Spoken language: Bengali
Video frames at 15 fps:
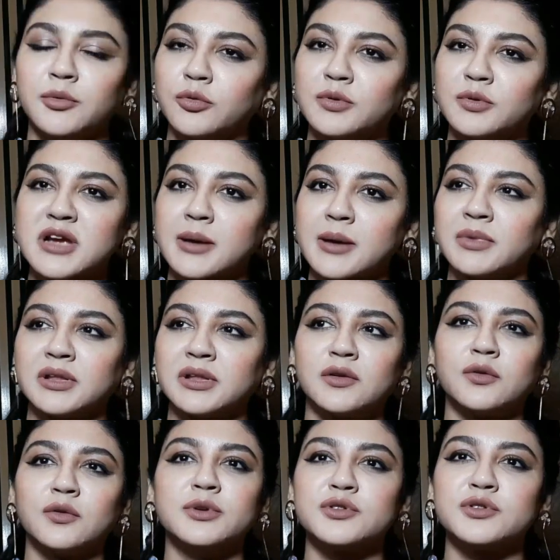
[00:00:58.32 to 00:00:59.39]
আমি বলবো যে
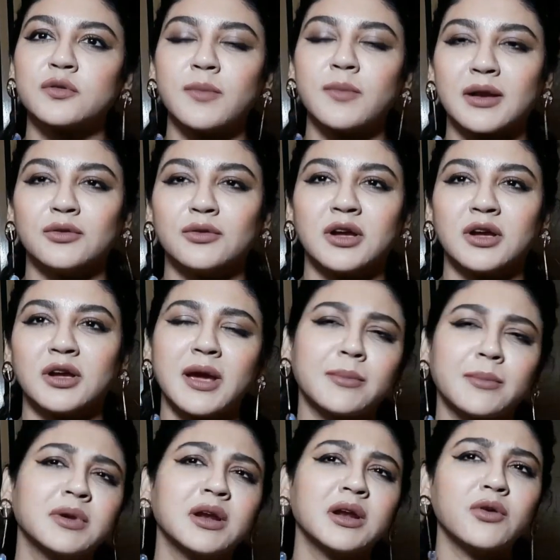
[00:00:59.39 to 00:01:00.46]
আপনাদেরও ভীষণ ভালো
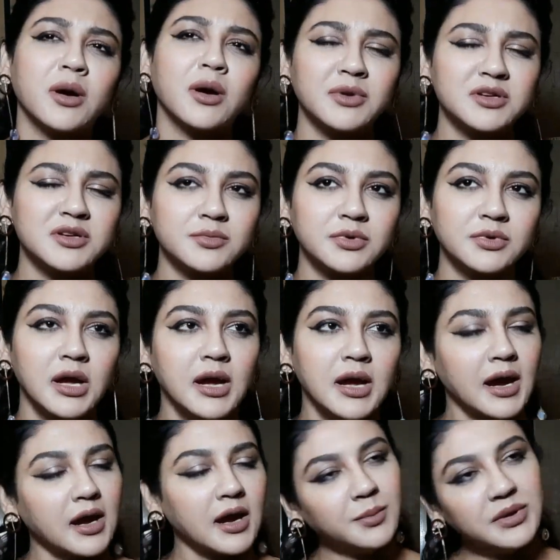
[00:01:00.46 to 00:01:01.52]
লাগবে আপনারাও আমরা
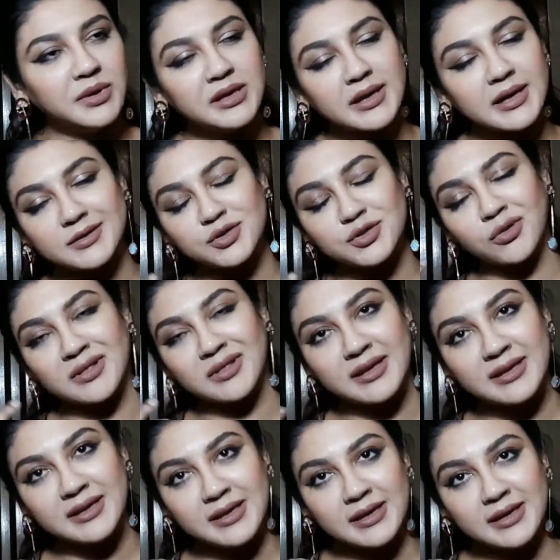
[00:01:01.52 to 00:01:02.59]
যেমন আমি কাজ
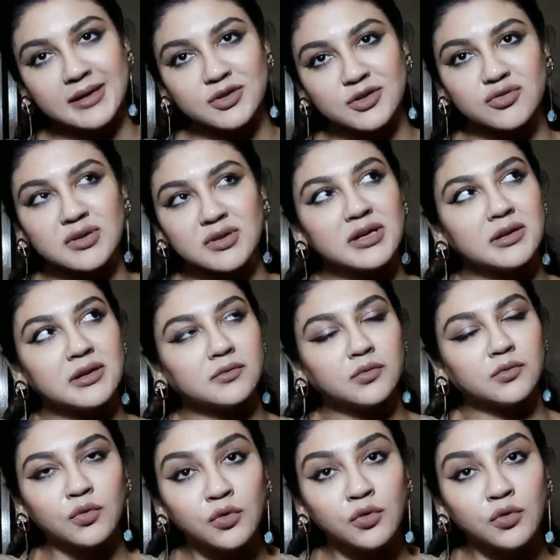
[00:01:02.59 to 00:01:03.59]
করতে গিয়ে আসলে